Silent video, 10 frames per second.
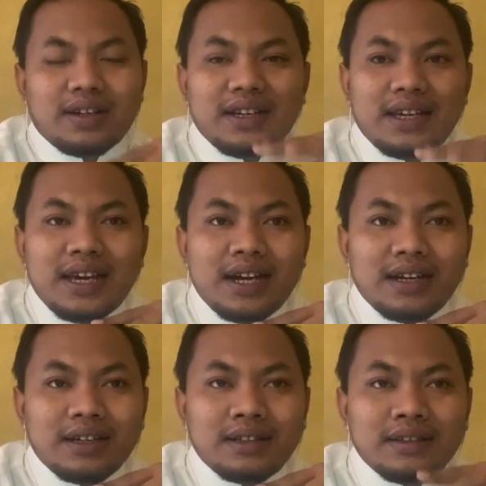
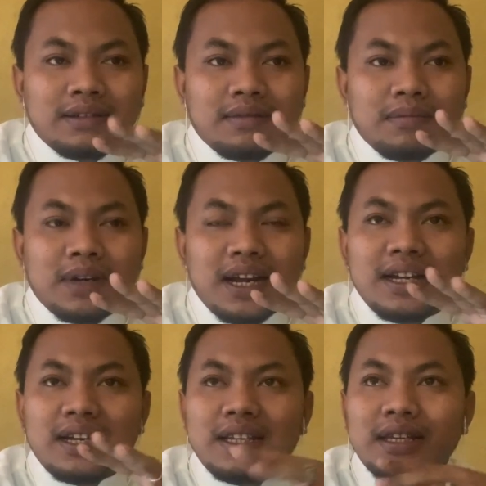yang
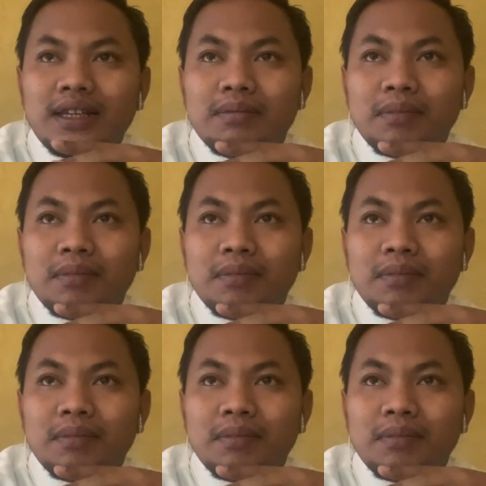berada di